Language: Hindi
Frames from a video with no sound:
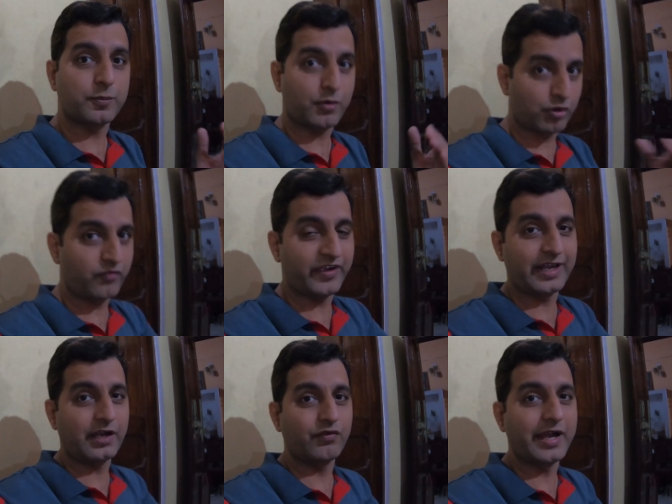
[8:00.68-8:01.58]
जो प्रकोप
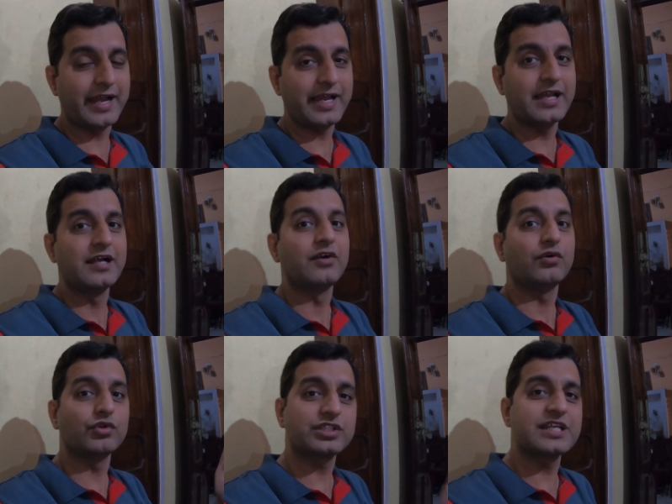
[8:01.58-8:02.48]
फैला हुआ है
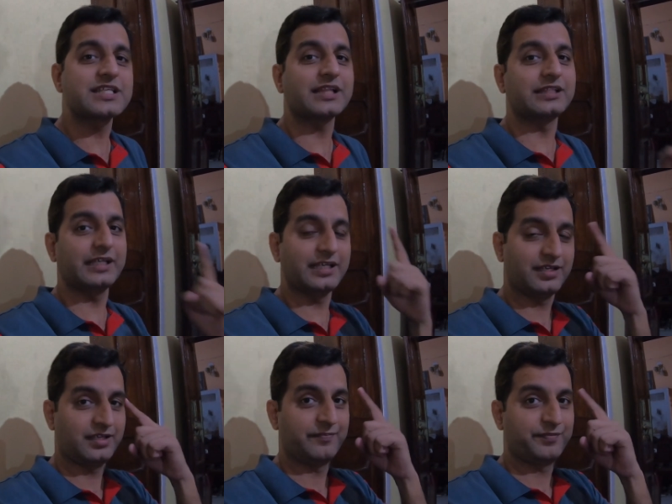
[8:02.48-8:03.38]
उसके चलते
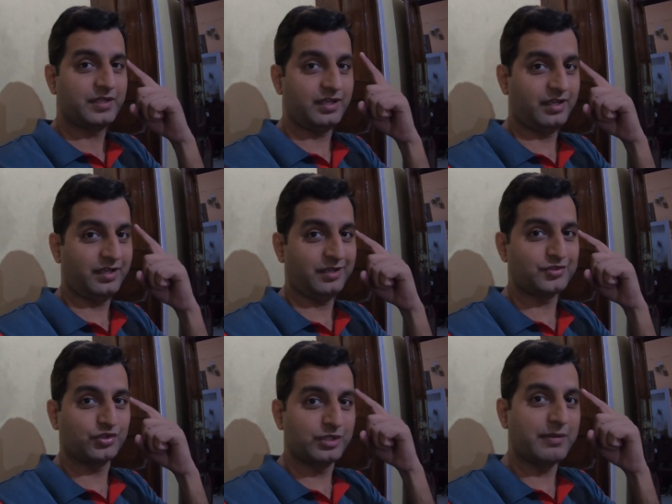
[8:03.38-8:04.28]

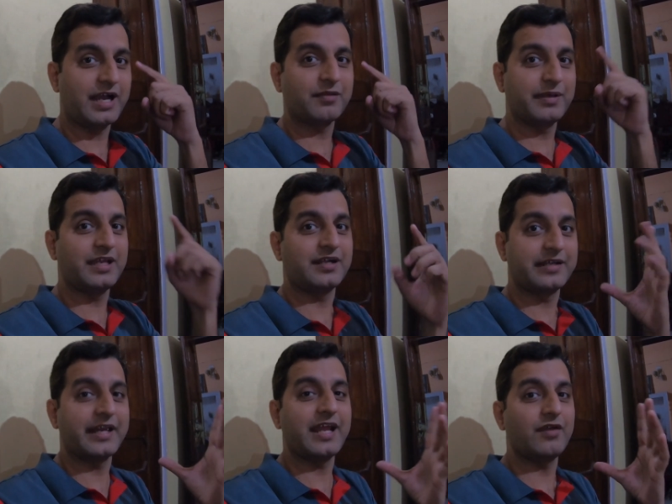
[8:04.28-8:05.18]
जो दिमाग में
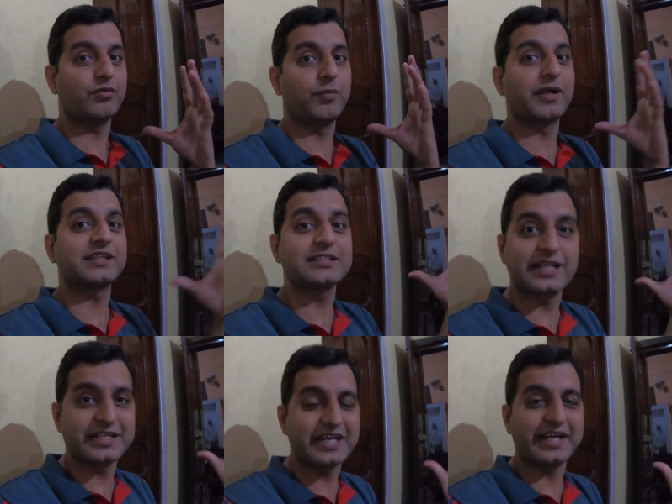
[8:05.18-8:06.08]
डर है वो बढ़ता
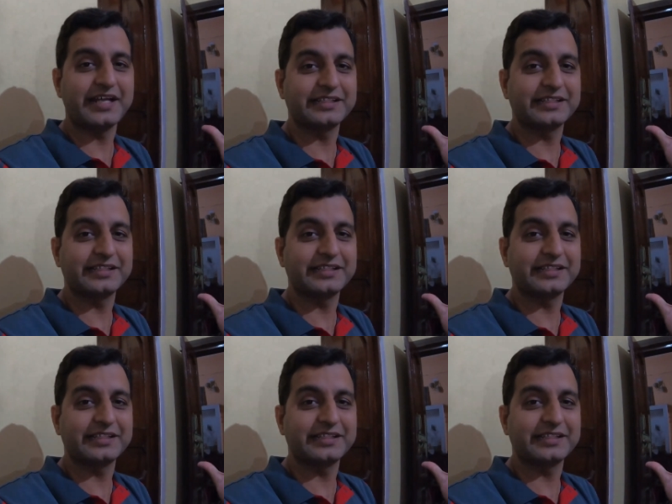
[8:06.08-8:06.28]
चला जा रहा